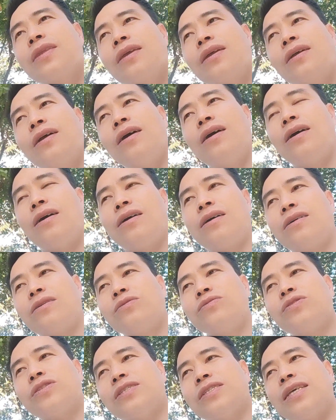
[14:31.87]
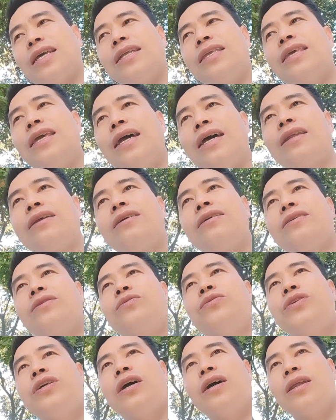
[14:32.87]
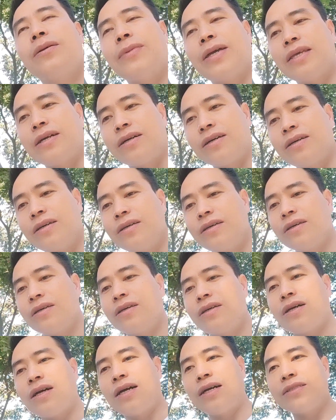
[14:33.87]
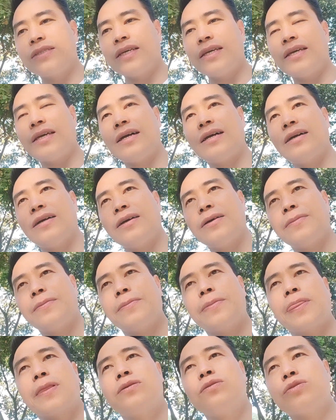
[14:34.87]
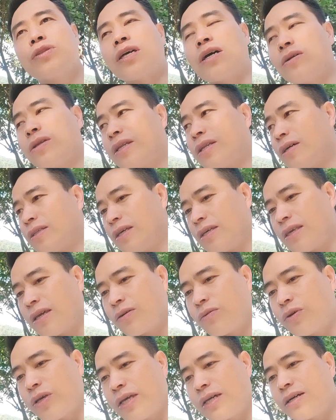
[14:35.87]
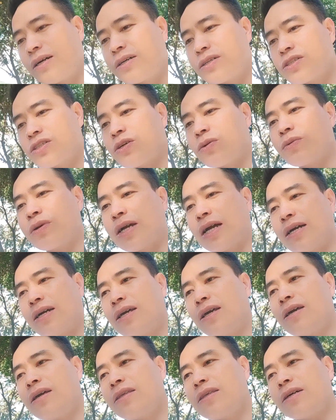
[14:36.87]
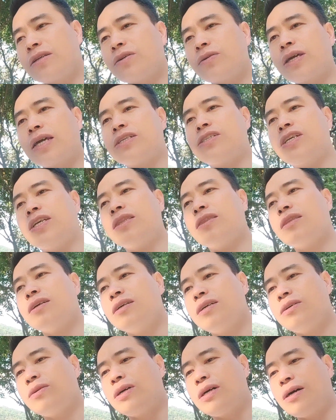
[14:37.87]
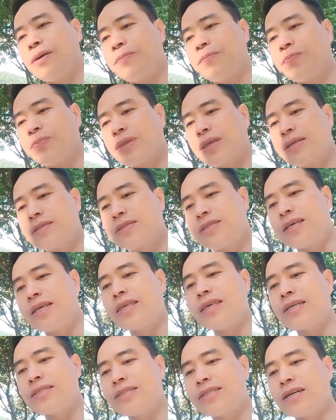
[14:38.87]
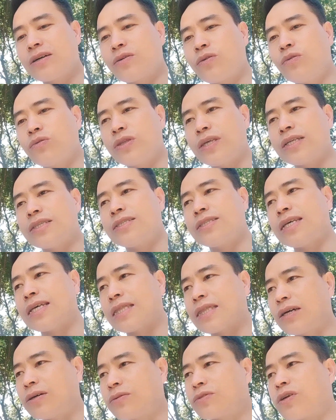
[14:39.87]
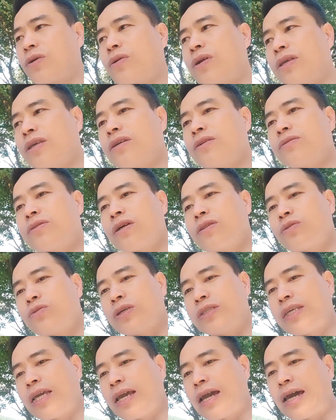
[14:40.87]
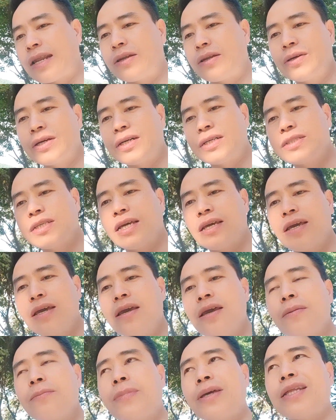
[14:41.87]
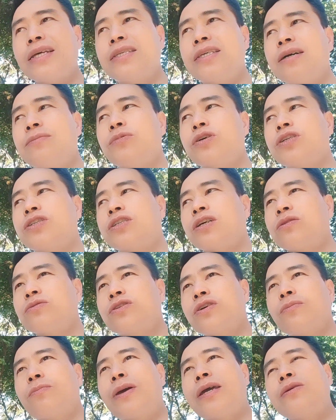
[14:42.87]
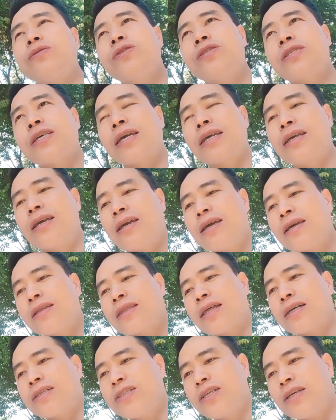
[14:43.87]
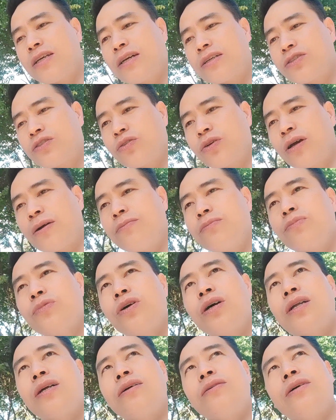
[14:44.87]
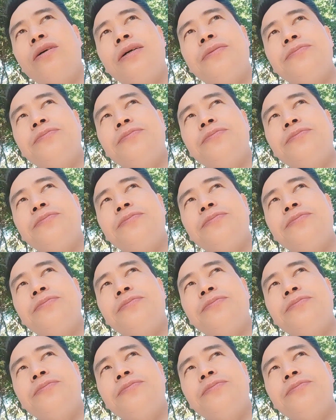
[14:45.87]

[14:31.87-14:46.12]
ờ, lu xe nha nó lại cụ giờ là mà giờ ở ờ, chế ờ, cụ tàu đi nó thế chế cụ hệ khó rong cơ nhất rồi cái sĩ từ chia ờ, nhật chia cụ thiết chia tông rồi nó nhất rồi tuổi chính hà nội có chế bây đấy chờ một trâu chậu bé lúc sánh ta chỉ chủ yếu mua